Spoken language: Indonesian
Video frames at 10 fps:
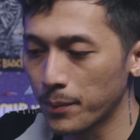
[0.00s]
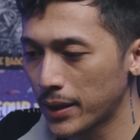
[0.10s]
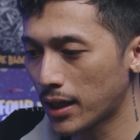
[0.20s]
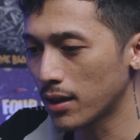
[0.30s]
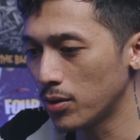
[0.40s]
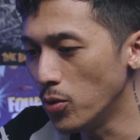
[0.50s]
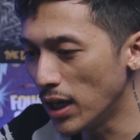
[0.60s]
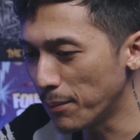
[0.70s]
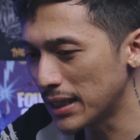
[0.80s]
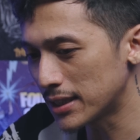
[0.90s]
Tapi karena
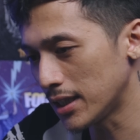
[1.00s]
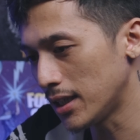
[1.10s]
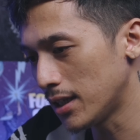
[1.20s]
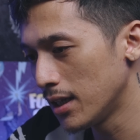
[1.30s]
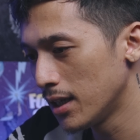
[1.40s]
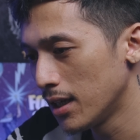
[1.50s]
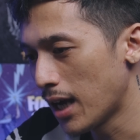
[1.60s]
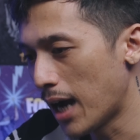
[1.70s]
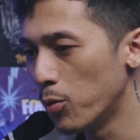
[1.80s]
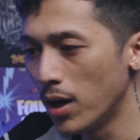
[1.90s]
gue masih
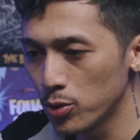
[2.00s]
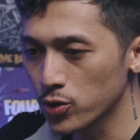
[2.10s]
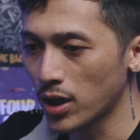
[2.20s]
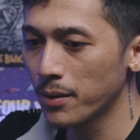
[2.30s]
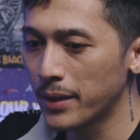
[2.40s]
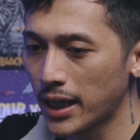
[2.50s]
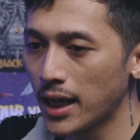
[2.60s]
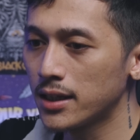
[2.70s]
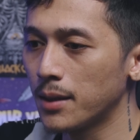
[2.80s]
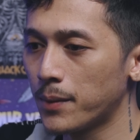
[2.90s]
abu-abu soal
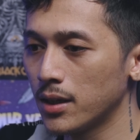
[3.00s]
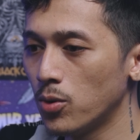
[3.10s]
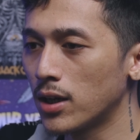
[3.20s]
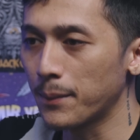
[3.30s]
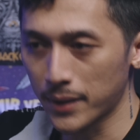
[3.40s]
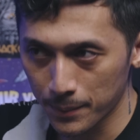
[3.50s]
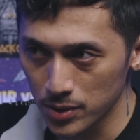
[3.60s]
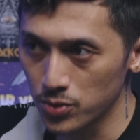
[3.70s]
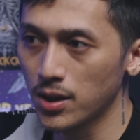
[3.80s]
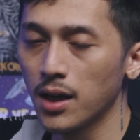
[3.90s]
BBK daripada gue kenapa-napa
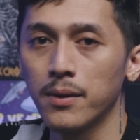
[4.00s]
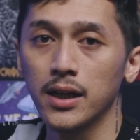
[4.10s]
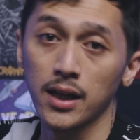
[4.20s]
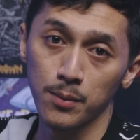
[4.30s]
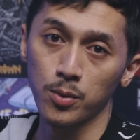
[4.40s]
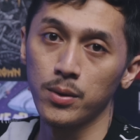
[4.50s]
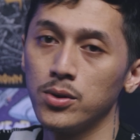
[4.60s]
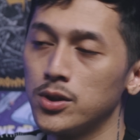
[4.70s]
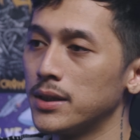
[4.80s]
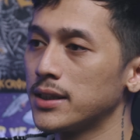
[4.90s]
juga balik lagi mobil
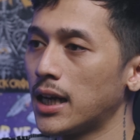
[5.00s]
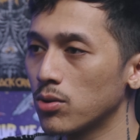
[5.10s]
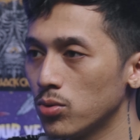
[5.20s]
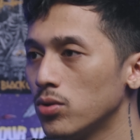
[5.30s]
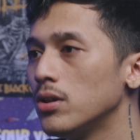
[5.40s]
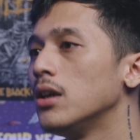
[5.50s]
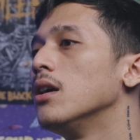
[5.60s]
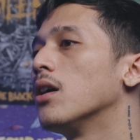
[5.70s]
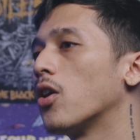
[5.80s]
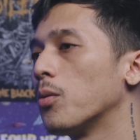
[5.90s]
gue cuma satu
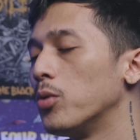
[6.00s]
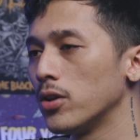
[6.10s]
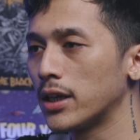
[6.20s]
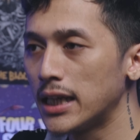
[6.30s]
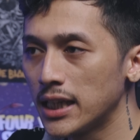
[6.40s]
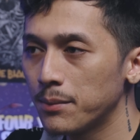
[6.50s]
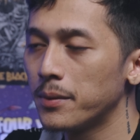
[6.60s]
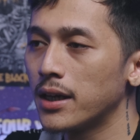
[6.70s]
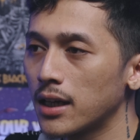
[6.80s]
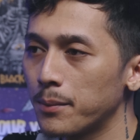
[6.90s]
kalau buat lo yang nanya
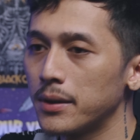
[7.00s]
BBK kenapa